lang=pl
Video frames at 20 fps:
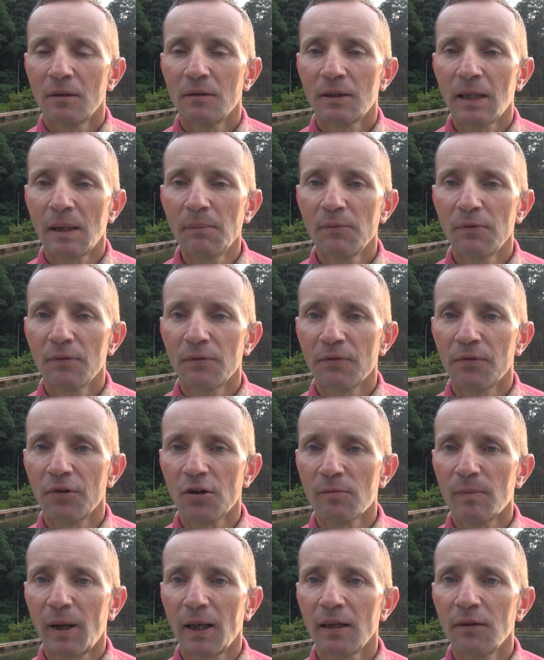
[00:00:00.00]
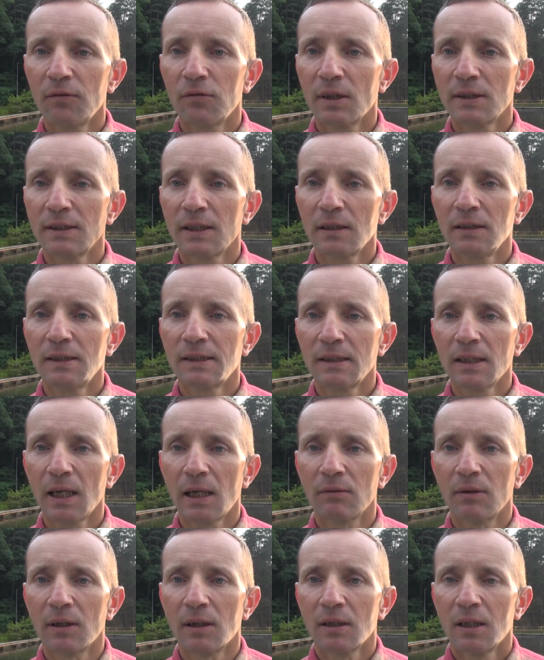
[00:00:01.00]
tam formalna władza
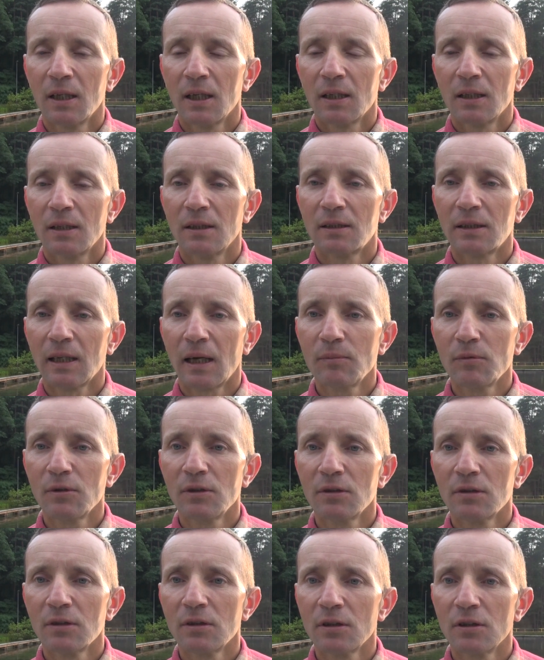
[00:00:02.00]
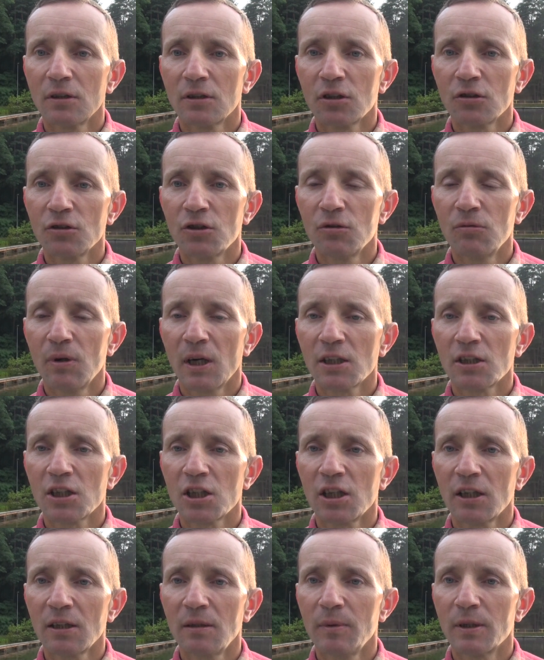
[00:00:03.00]
istniała tam y, rządziła
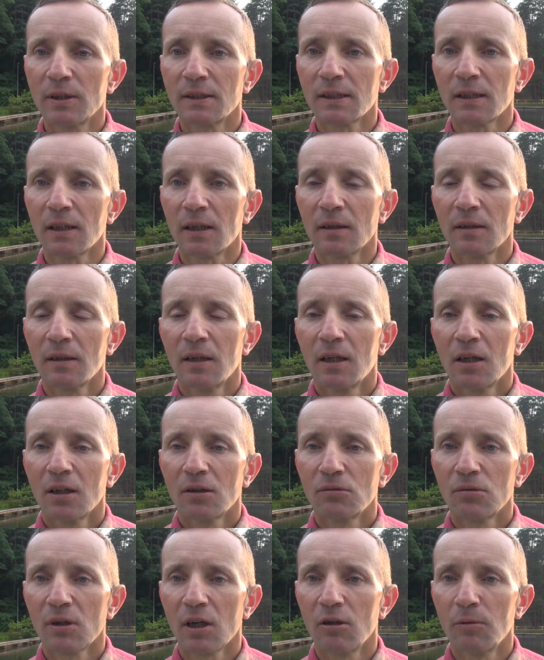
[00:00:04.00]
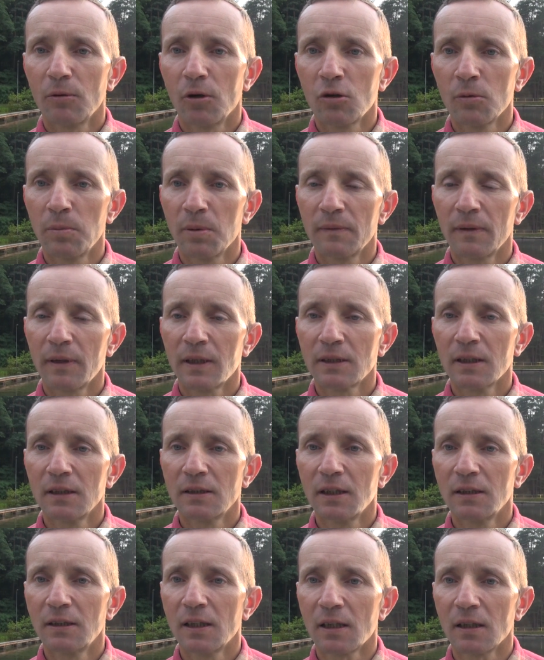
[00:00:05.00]
Rzesza Niemiecka, która okupowała te,
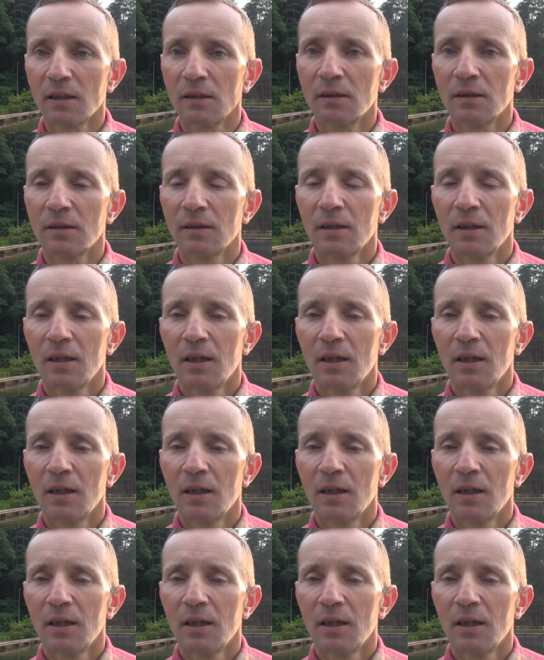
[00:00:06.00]
te tereny.